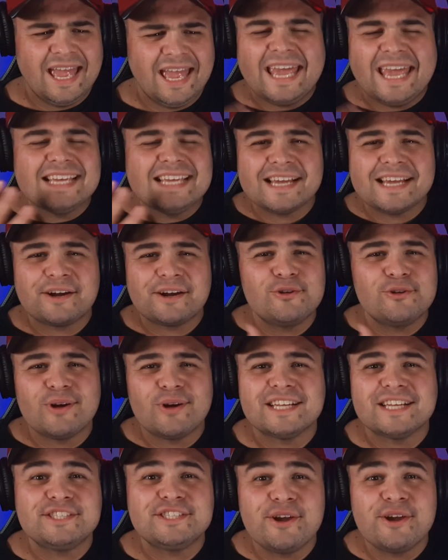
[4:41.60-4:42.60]
Esa
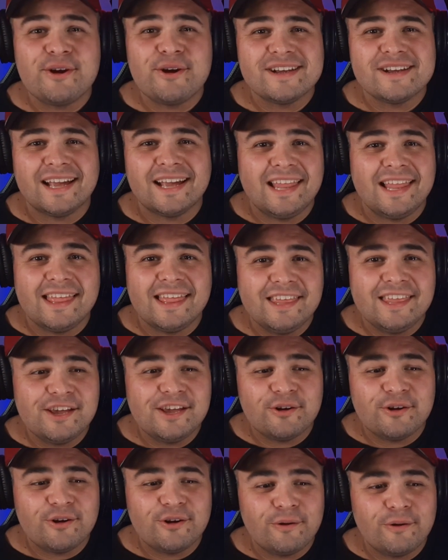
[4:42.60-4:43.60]
colocación que les
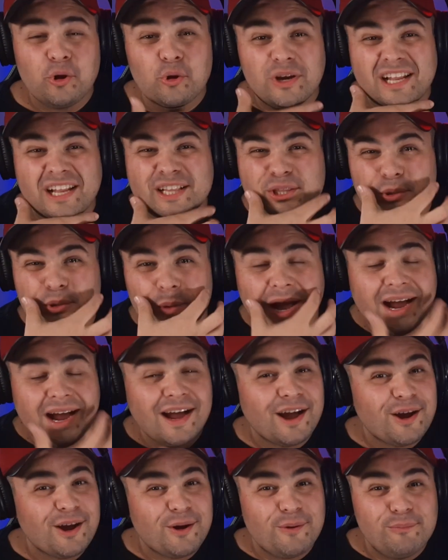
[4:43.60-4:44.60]
digo, con el
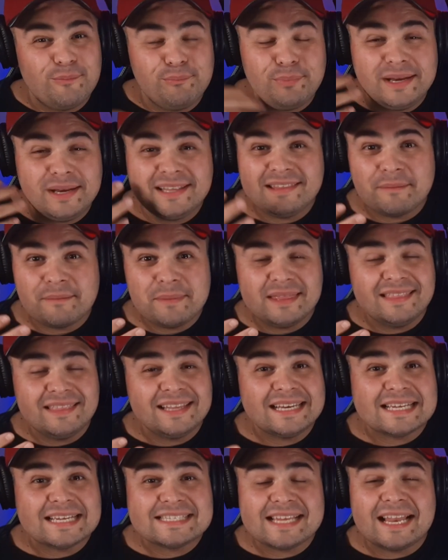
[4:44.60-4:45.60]
tuán completamente
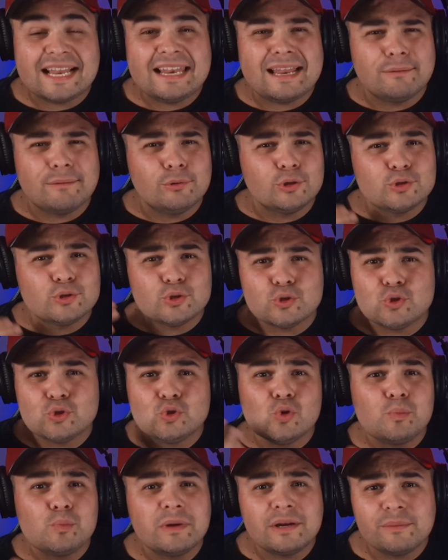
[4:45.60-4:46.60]
nasal, la voz
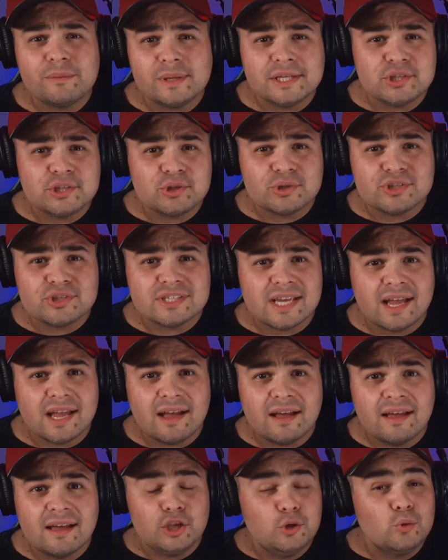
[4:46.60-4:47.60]
súper
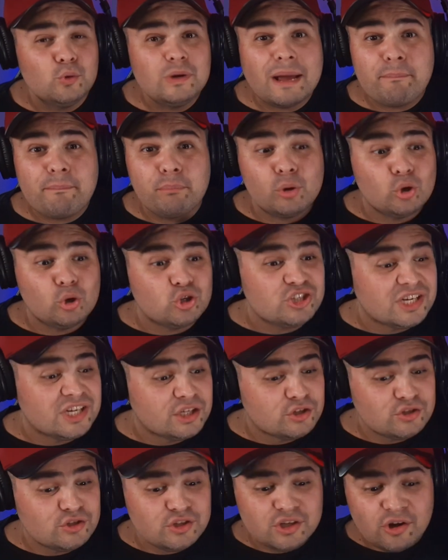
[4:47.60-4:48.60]
brillosa y una
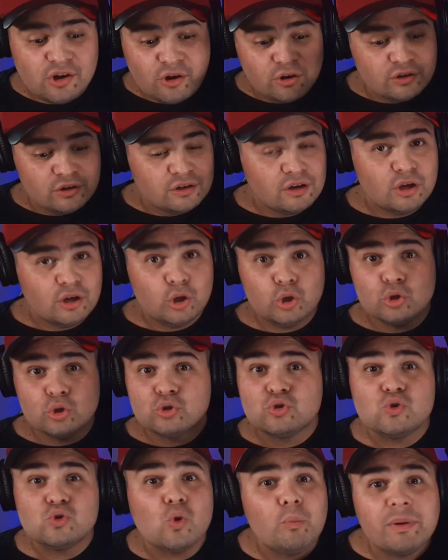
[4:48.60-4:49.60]
proyección
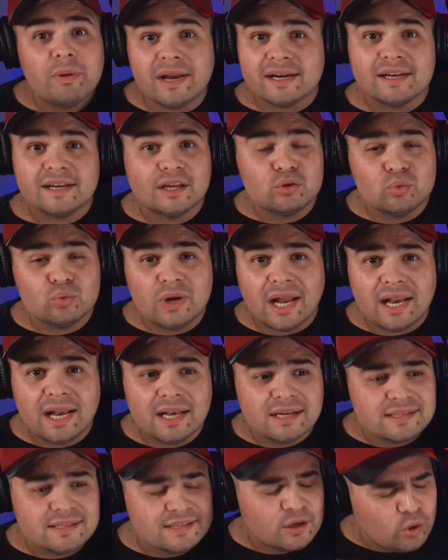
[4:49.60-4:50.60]
súper
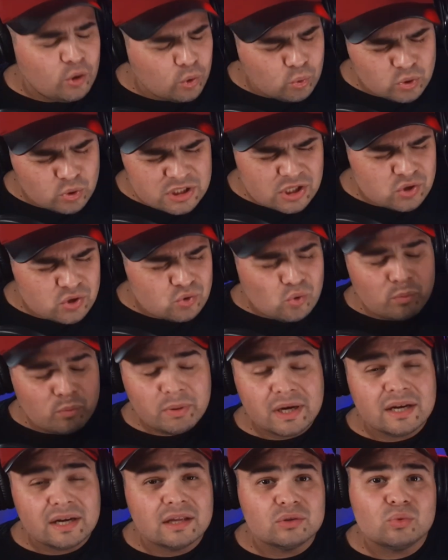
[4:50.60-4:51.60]
natural. Se lo escucha
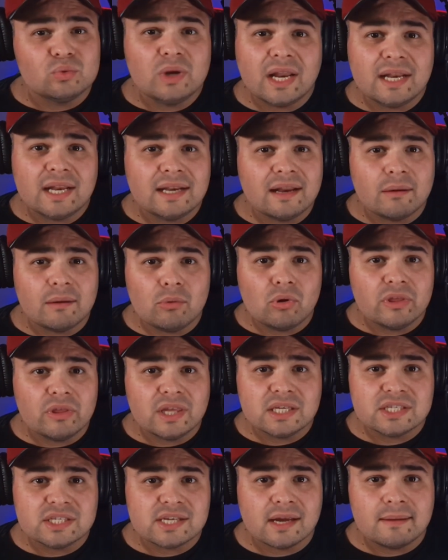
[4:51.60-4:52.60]
súper natural en la voz de
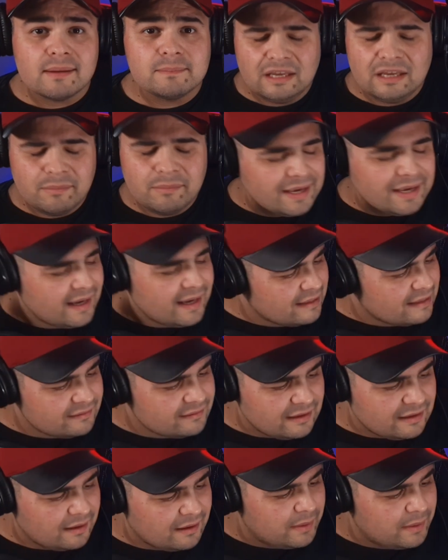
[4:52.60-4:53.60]
ella y me
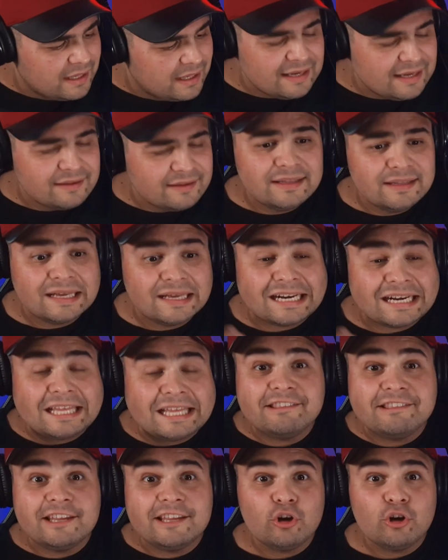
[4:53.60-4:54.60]
encanta, me encanta.
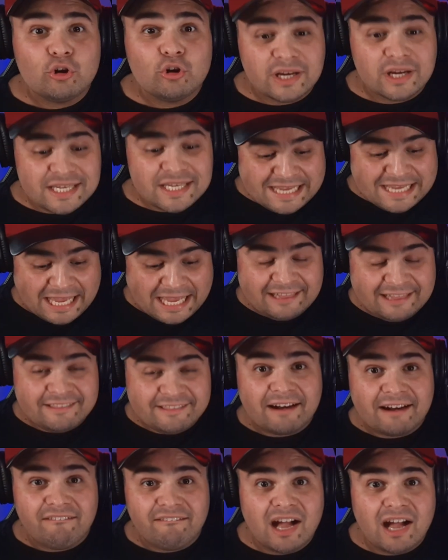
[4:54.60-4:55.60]
Reitero lo que es el
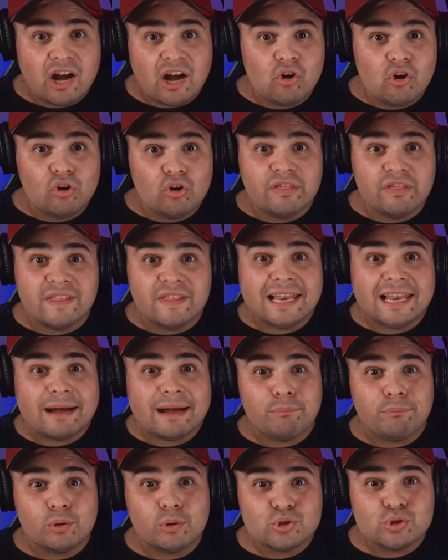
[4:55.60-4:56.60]
trabajo del
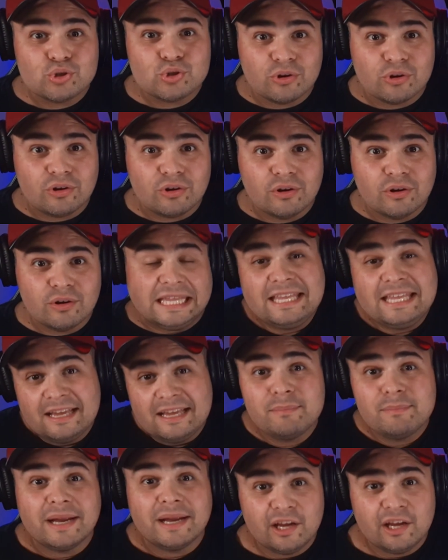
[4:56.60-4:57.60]
apoyo y el
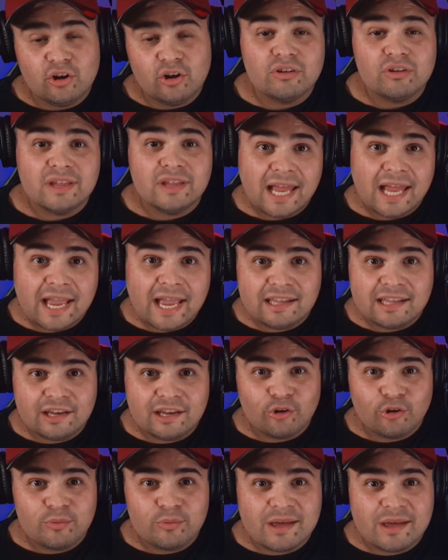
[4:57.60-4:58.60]
manejo del aire,
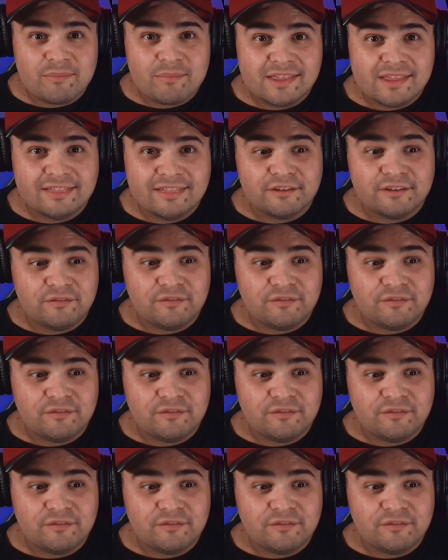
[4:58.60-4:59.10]
obviamente.